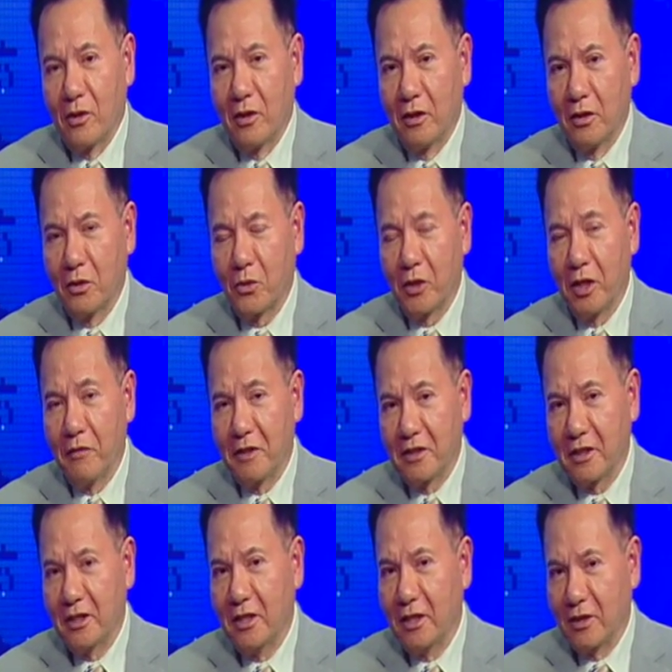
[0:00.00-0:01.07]
Hương Quy và
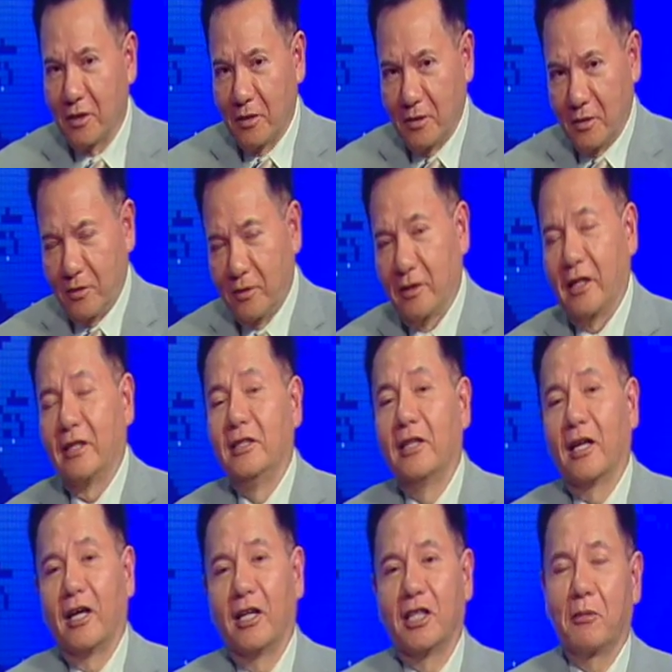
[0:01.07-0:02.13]
trước khi tôi
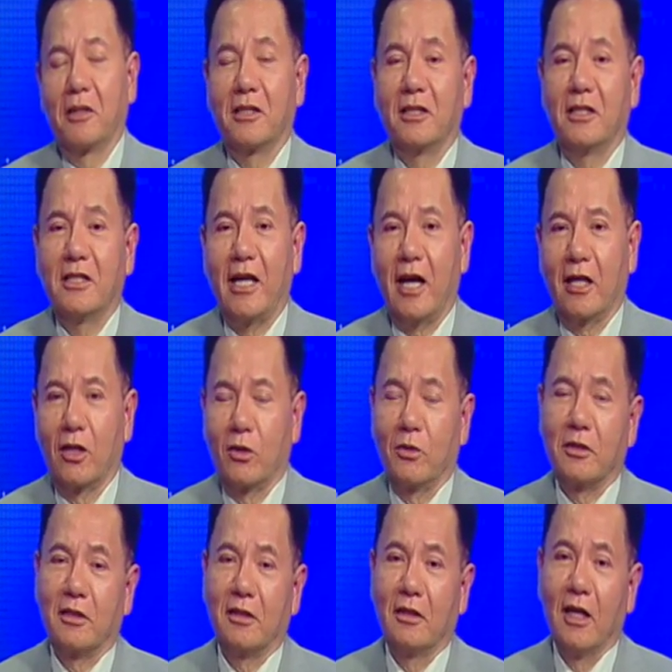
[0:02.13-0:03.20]
nhường lời cho bác sĩ Trang thì tôi
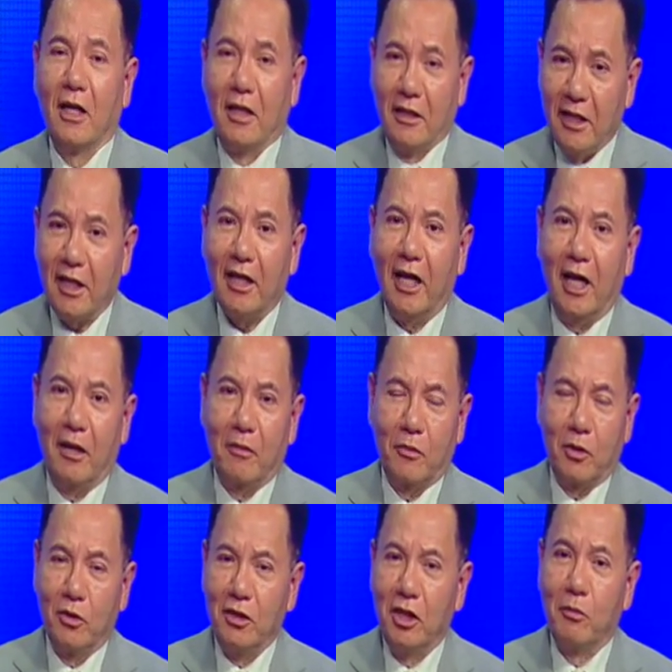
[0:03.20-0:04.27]
xin nhắc lại
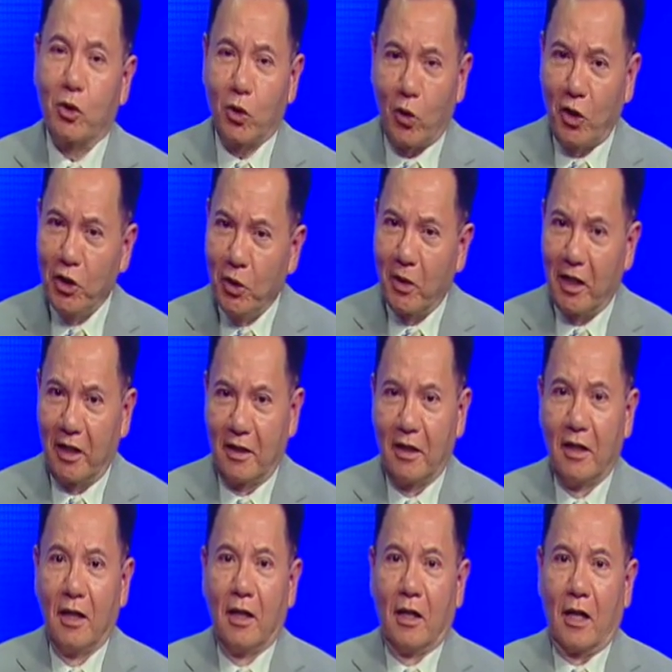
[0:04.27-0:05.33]
cái gì mà tôi nói nhiều lần
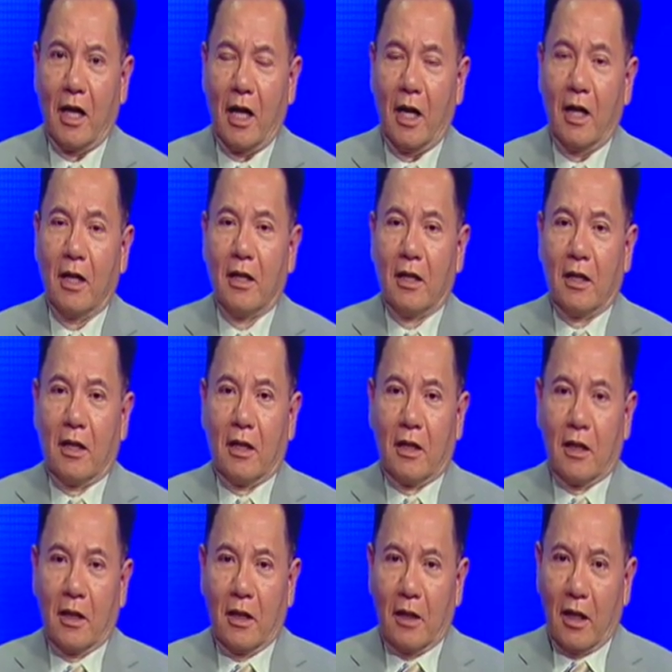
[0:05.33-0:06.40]
là
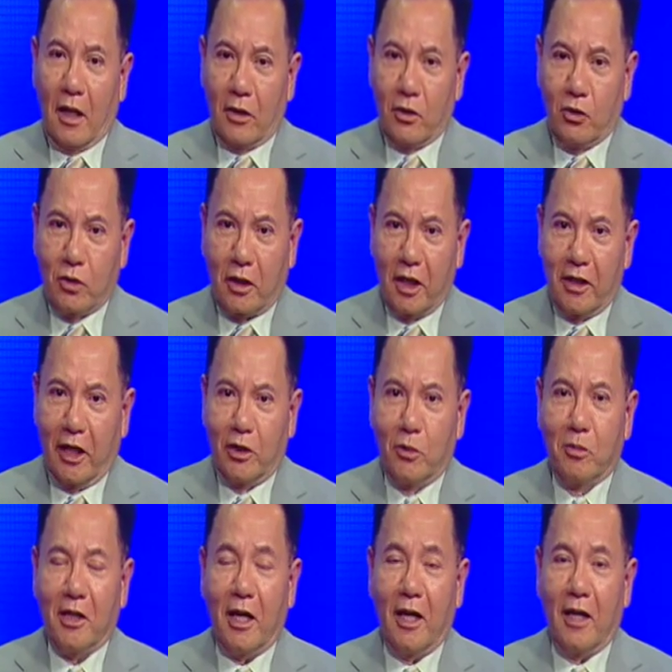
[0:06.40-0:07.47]
cơ thể
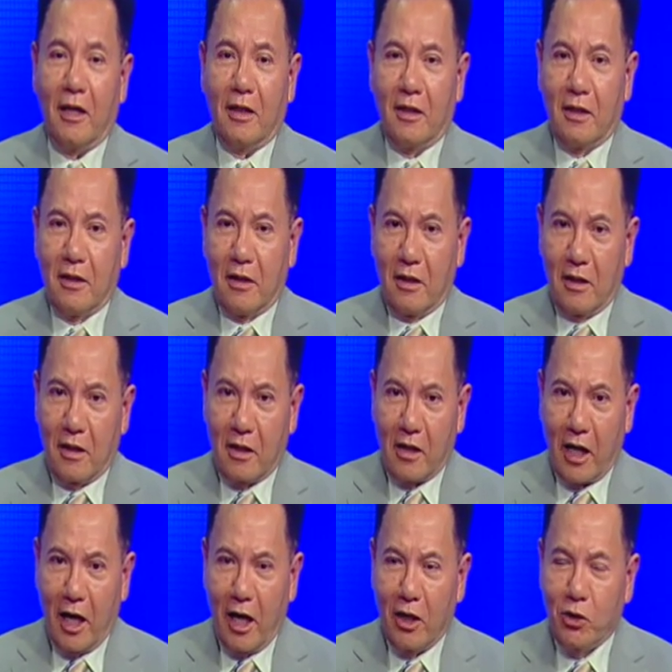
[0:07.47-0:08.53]
chúng ta
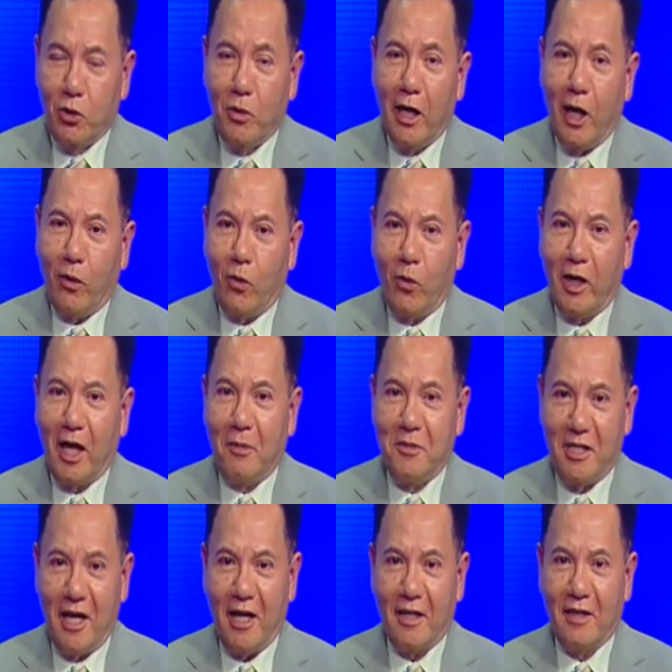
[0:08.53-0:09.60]
rờ chỗ nào có cảm
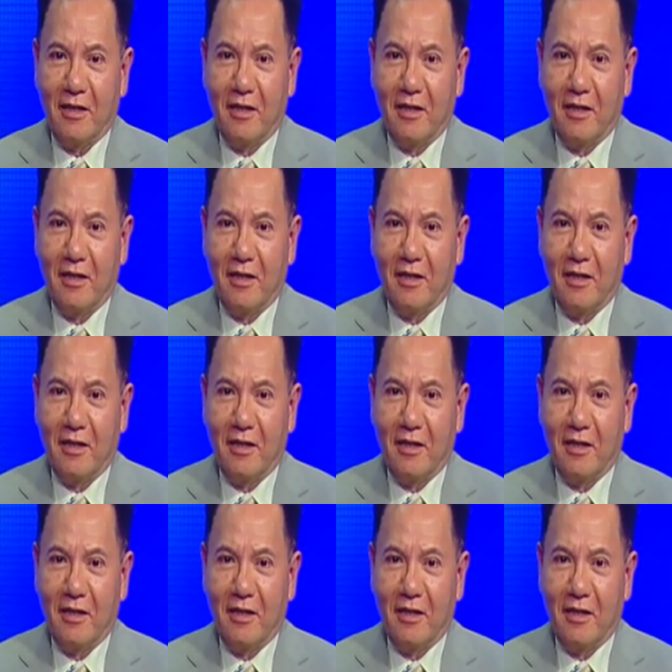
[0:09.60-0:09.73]
giác